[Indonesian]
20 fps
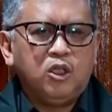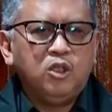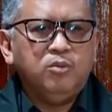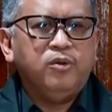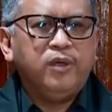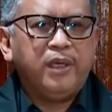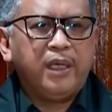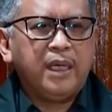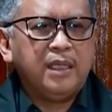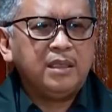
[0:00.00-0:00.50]

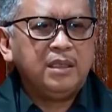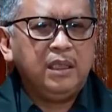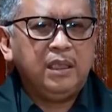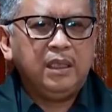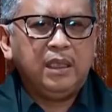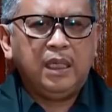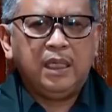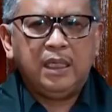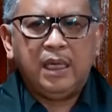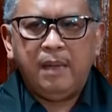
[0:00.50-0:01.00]
komunikasi
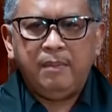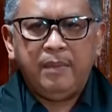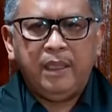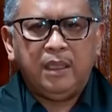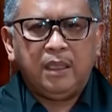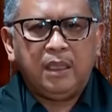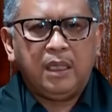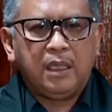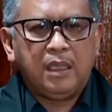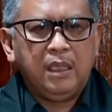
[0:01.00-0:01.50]
dengan
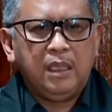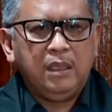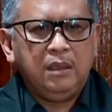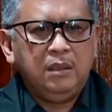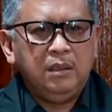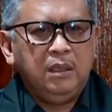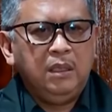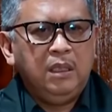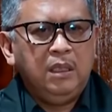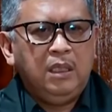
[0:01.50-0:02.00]
Amin karena
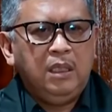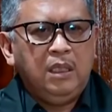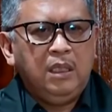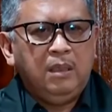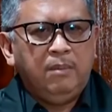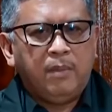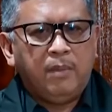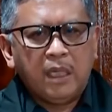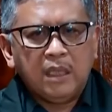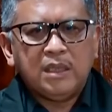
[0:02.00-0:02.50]

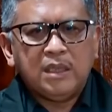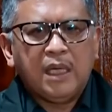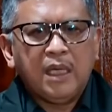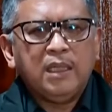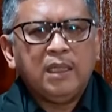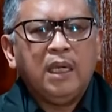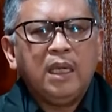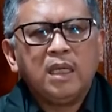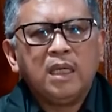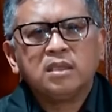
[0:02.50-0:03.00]

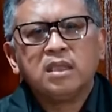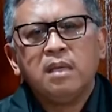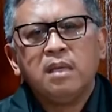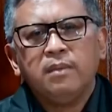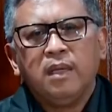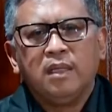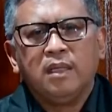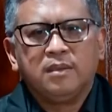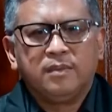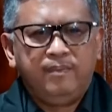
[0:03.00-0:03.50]
merasakan hal yang
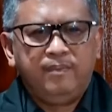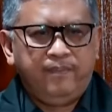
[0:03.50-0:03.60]
sama.